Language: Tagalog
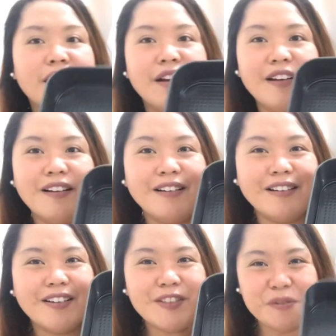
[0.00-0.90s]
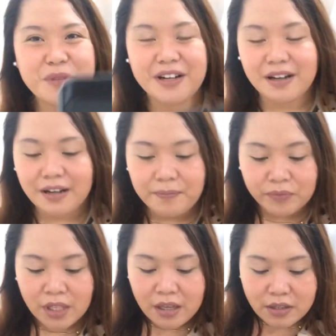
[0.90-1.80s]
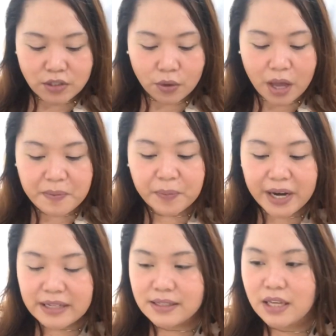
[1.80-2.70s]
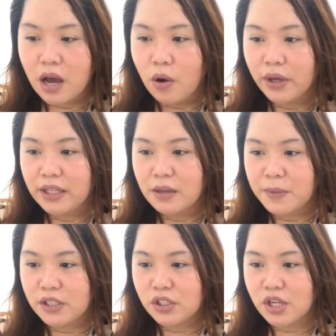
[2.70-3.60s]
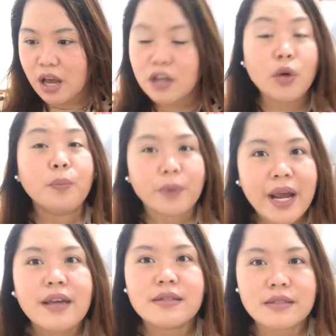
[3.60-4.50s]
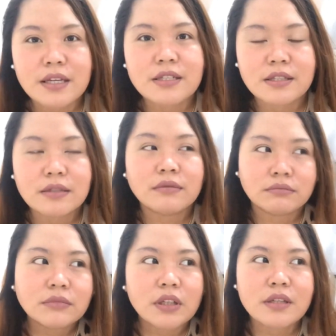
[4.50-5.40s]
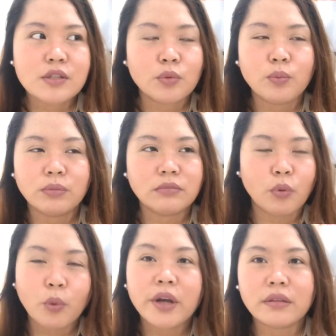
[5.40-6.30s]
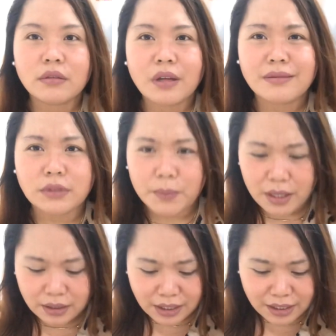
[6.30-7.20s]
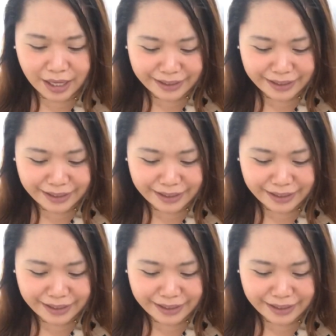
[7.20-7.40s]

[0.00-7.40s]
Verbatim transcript: Ah, Uh, ba? Diba? So, ang price niya, okay naman siya. Yung price, it's, it's worth, ba diba? Ang ingay.